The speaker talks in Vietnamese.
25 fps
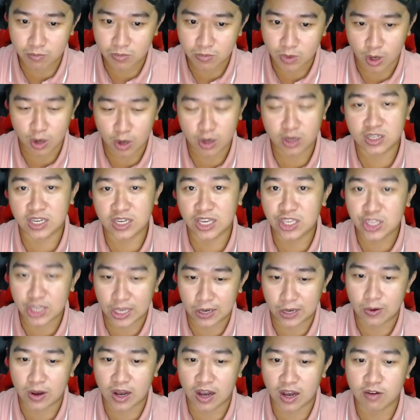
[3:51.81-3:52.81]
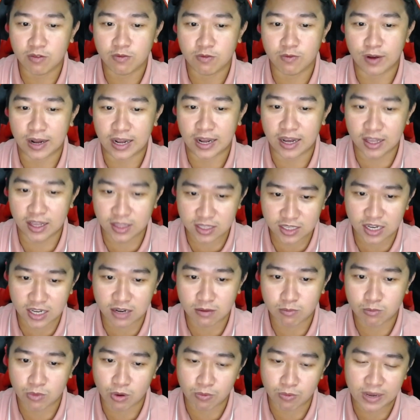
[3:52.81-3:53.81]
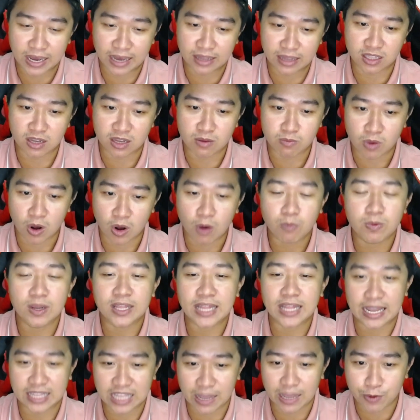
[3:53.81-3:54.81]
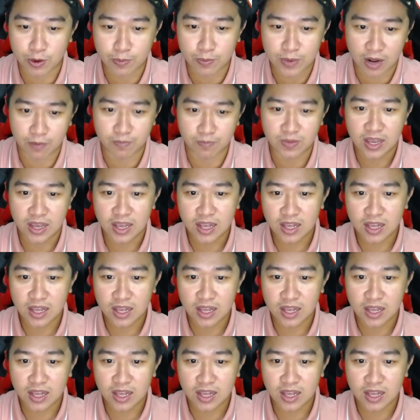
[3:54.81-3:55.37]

hoặc có khi nhiều hơn và ít nhất một ngày từ 1 đến 2 tác cộng đồng